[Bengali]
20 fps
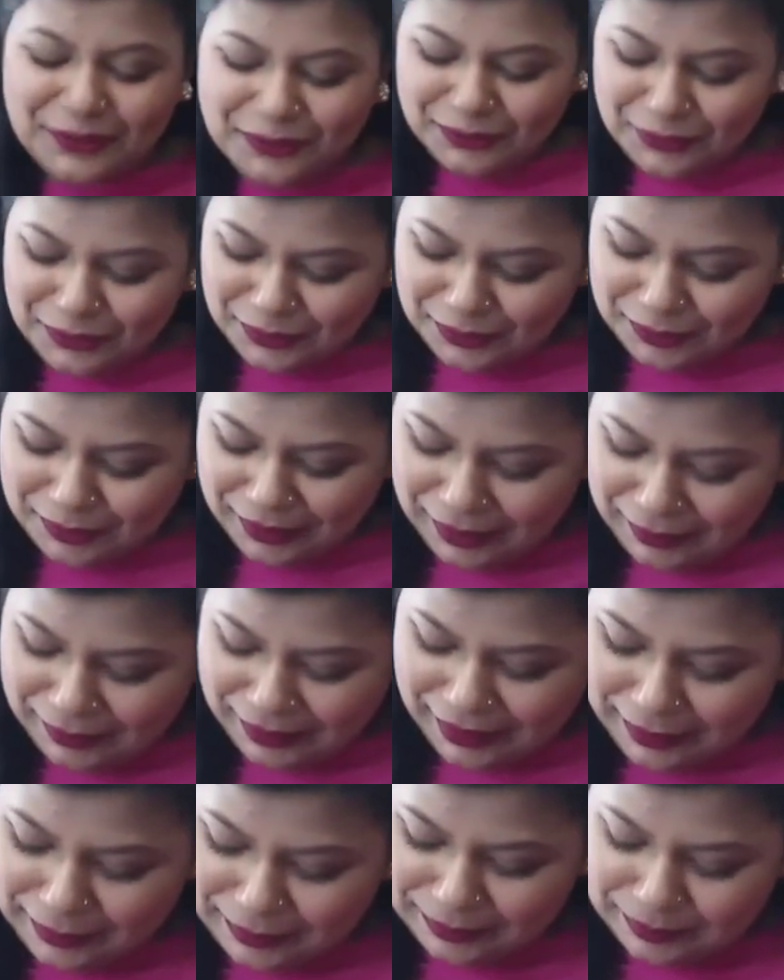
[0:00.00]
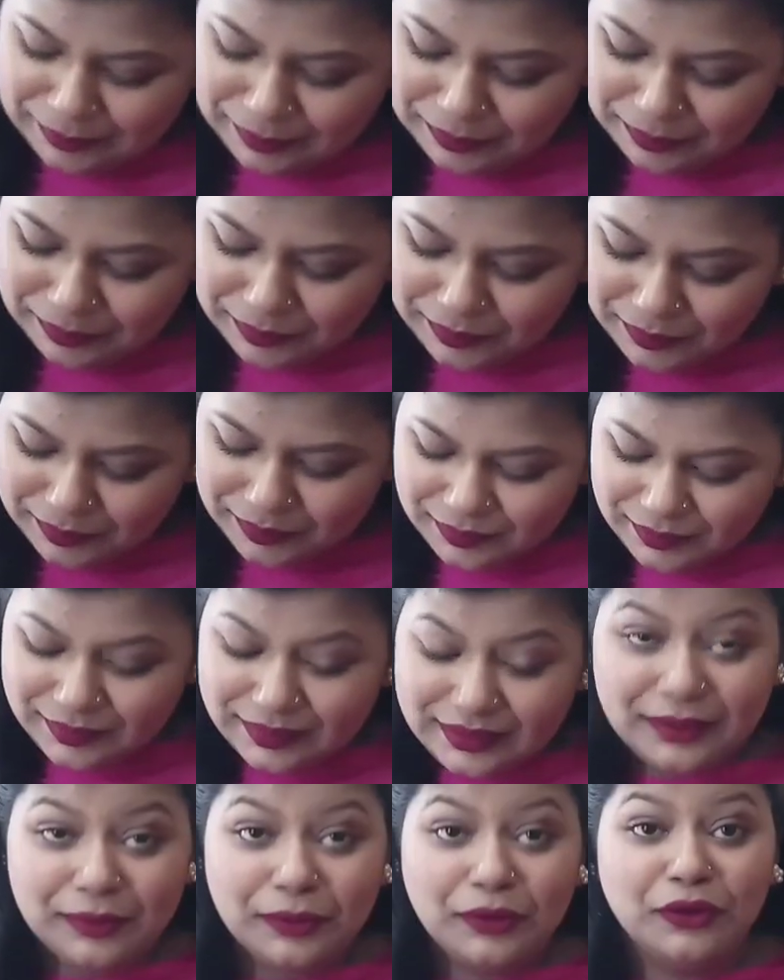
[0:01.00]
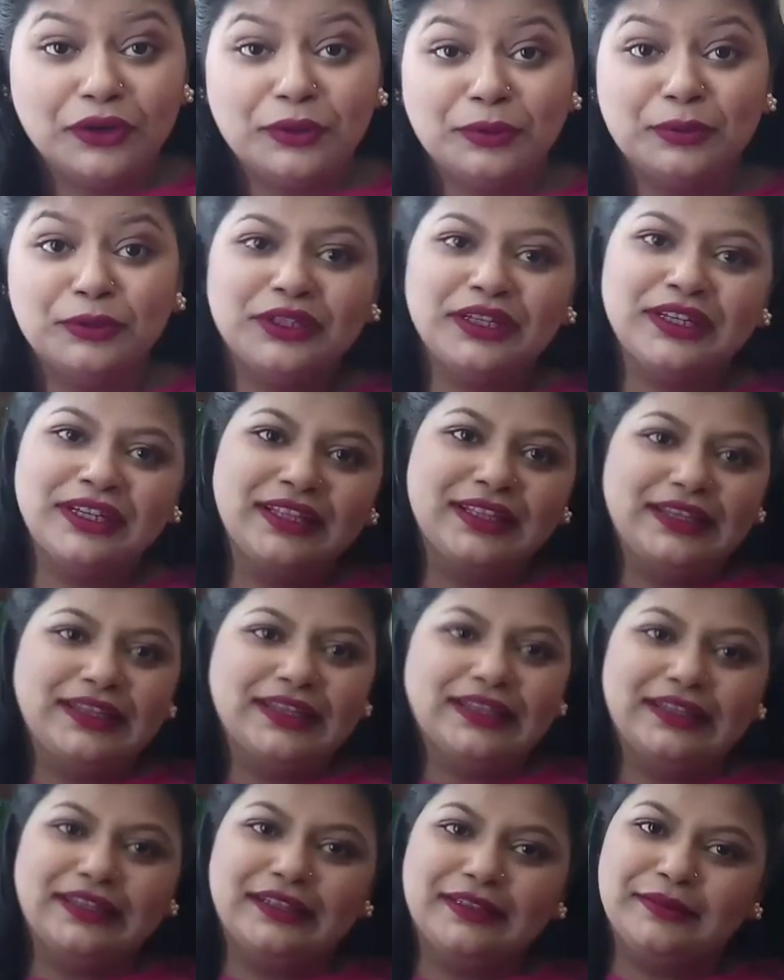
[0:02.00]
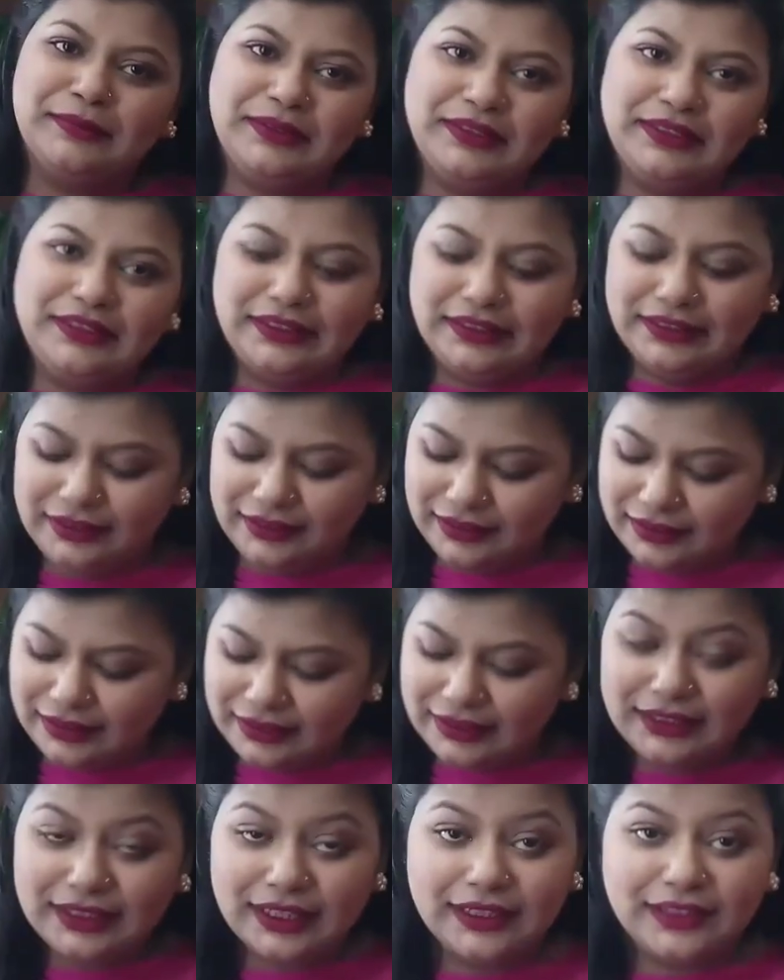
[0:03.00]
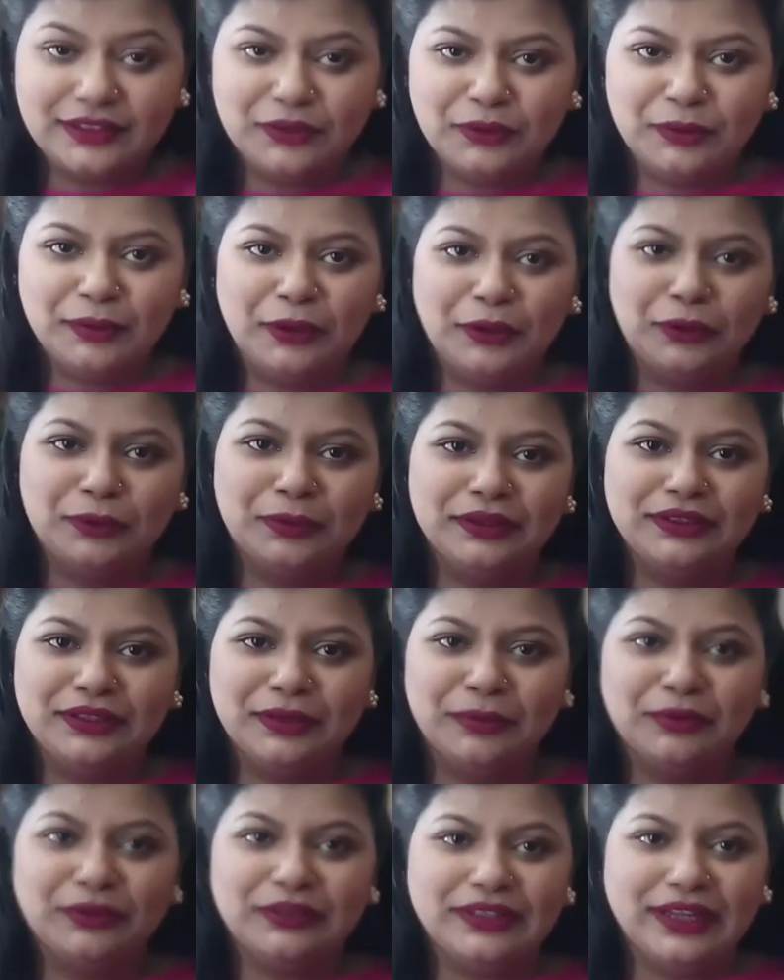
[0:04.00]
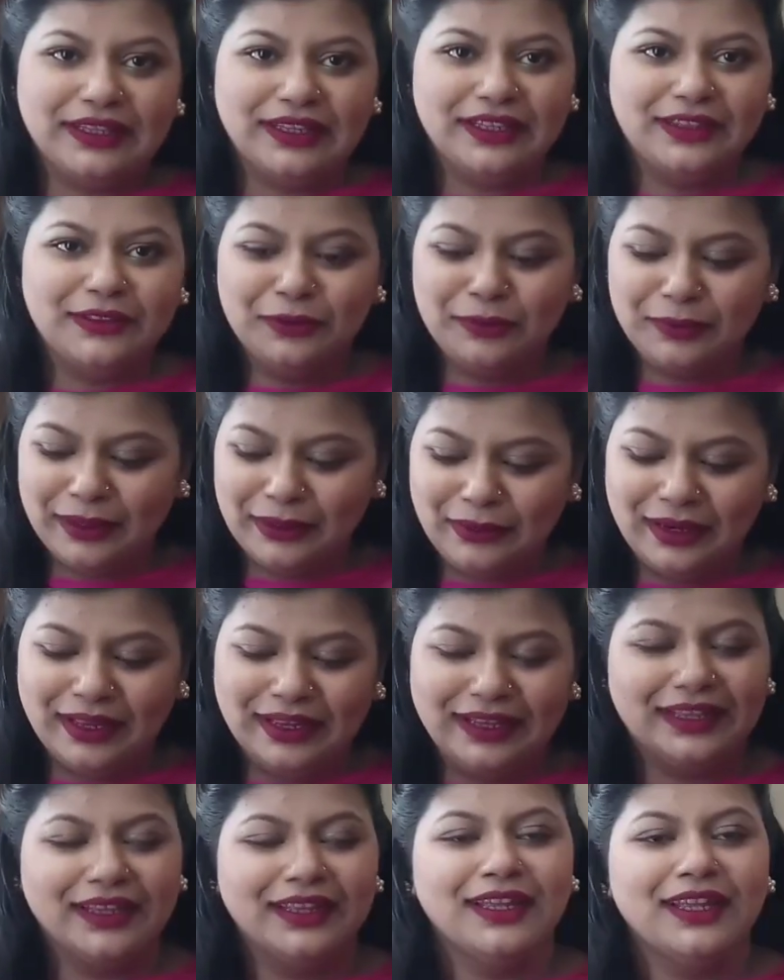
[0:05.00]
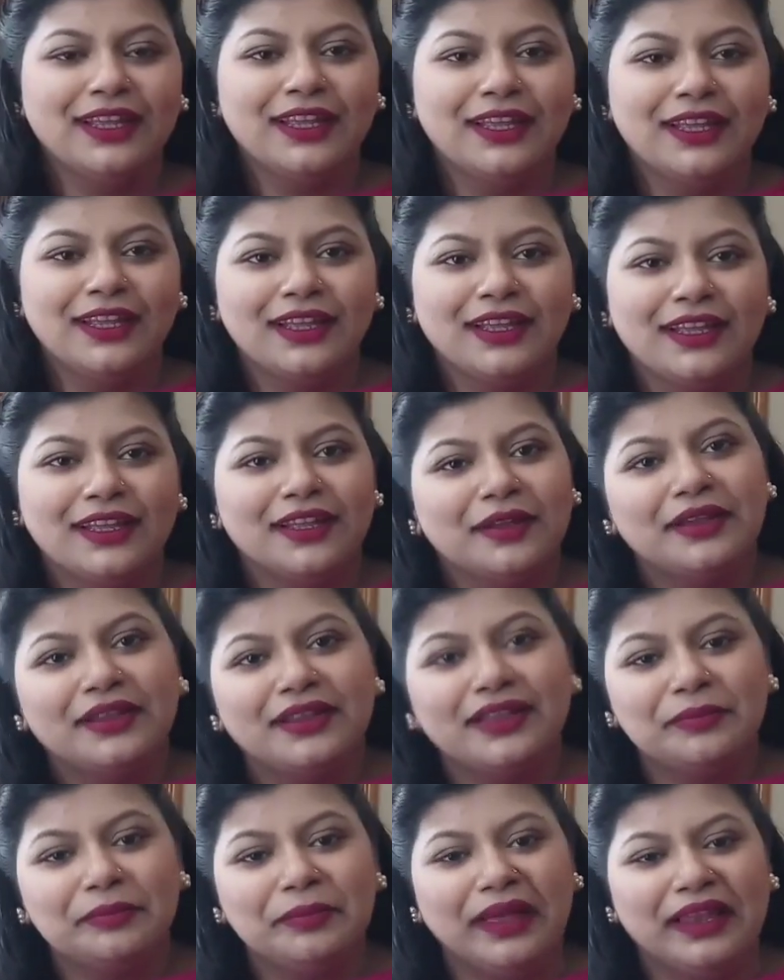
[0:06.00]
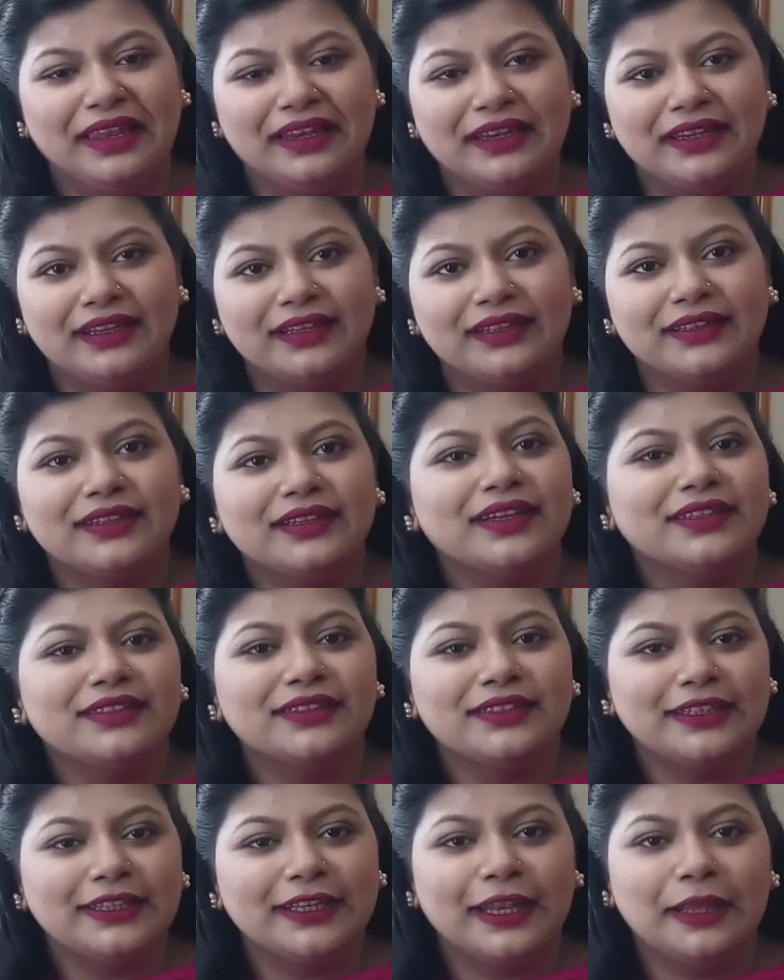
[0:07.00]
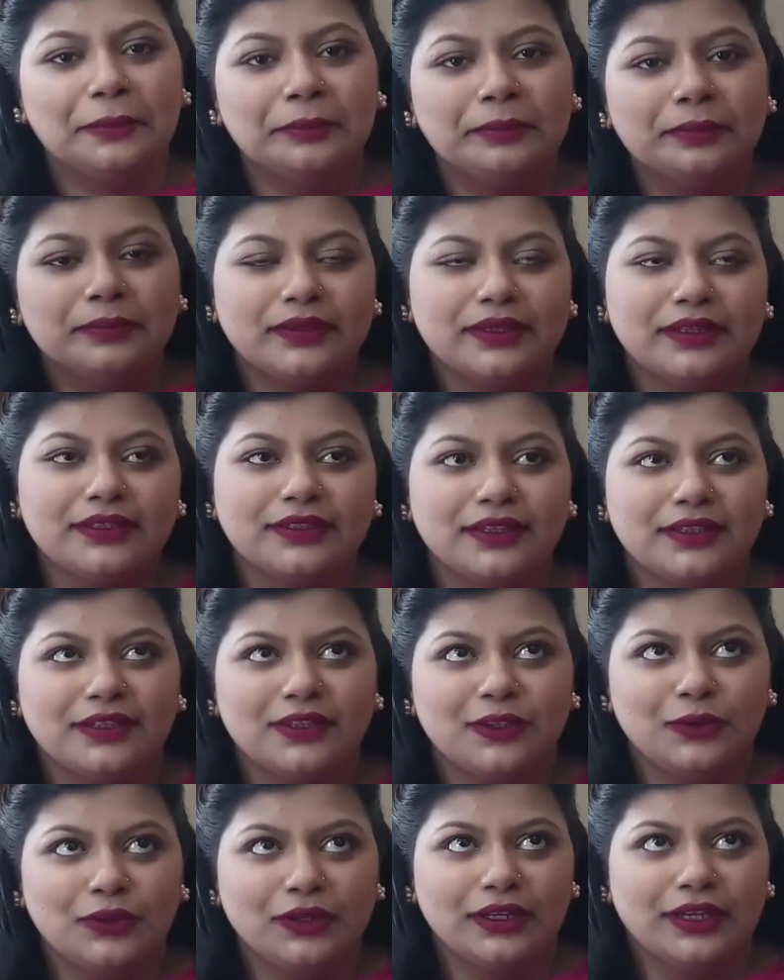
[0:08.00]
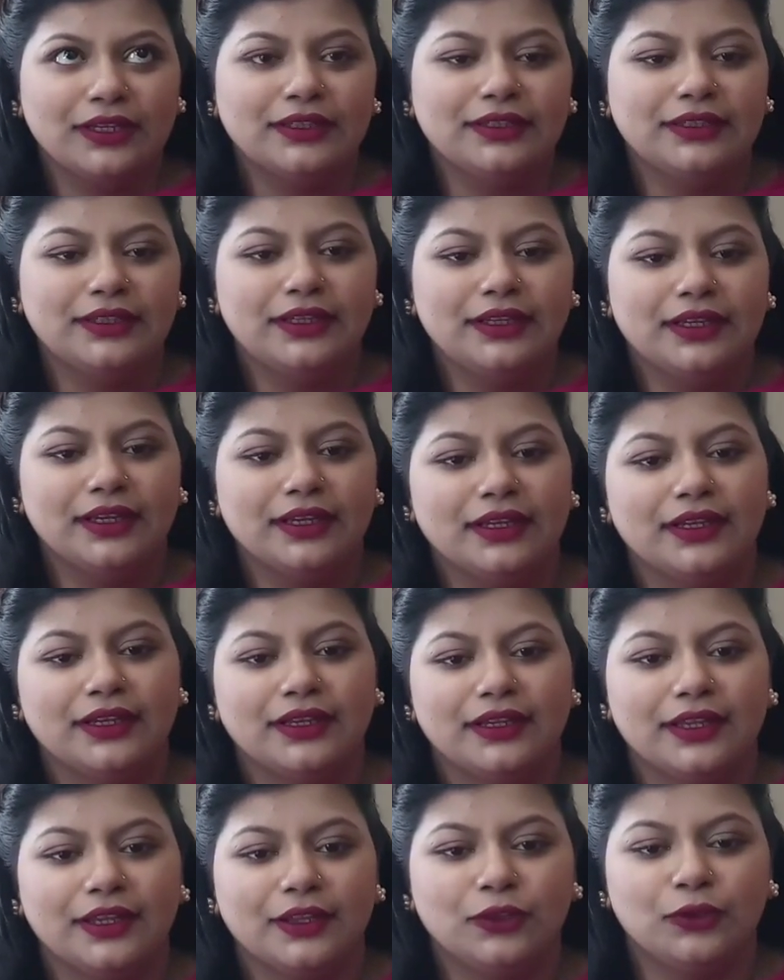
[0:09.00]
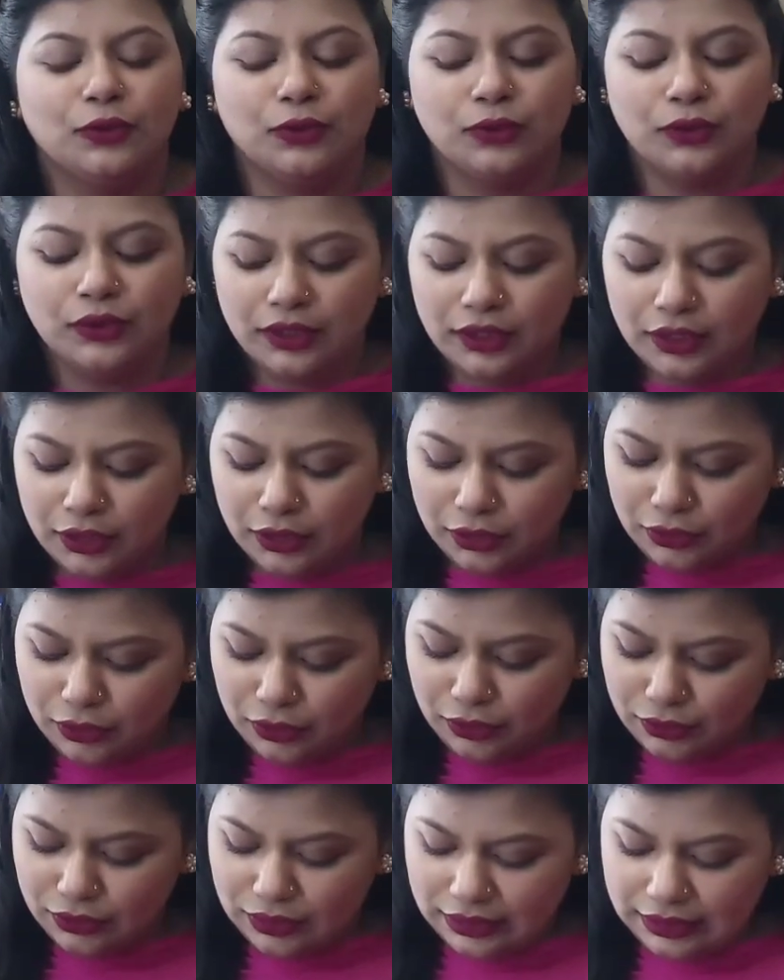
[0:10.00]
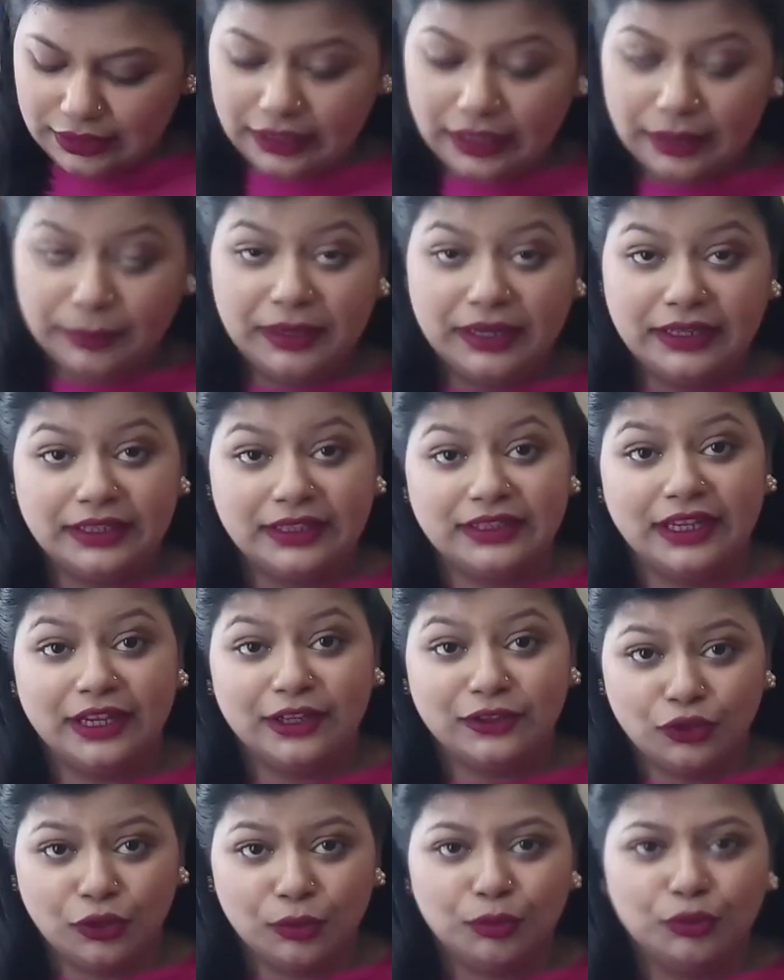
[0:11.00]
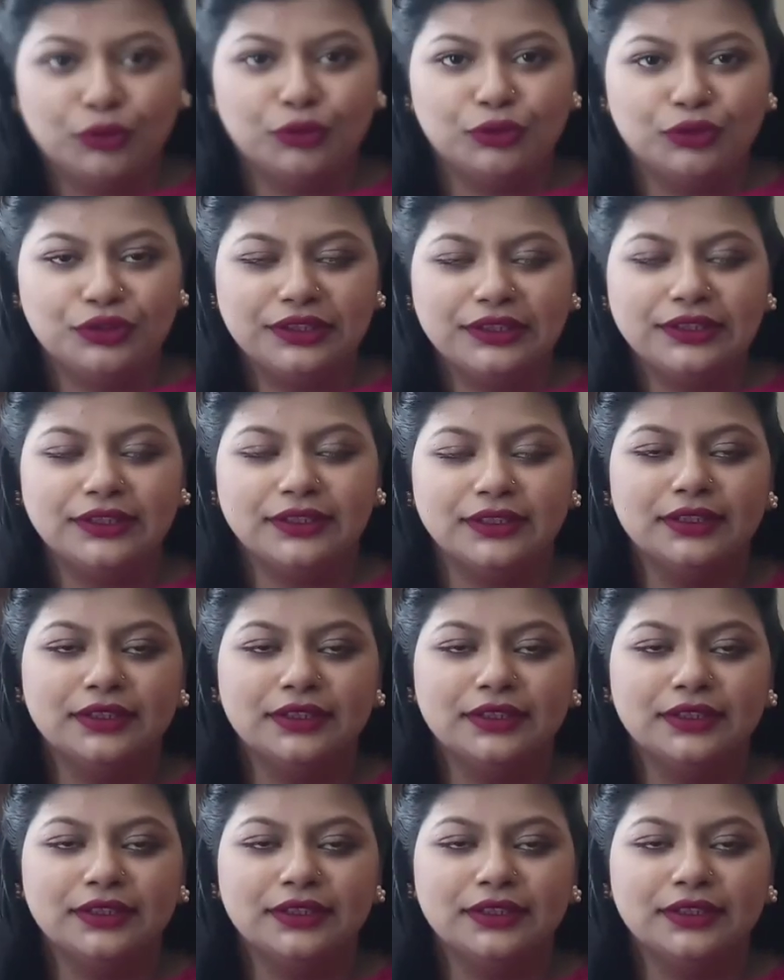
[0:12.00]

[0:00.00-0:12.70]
তো ভাবলাম যে ঘরে বসে না থেকে আমি যাতে স্বাস্থ্য ভালোবাসি এবং সাজাইতেও ভালো লাগে এই পার্লারে কাজ শিখলাম আস্তে আস্তে করে কাজ শিখা এই তো তখন থেকে আবার একটা জায়গায় জবও করতেছি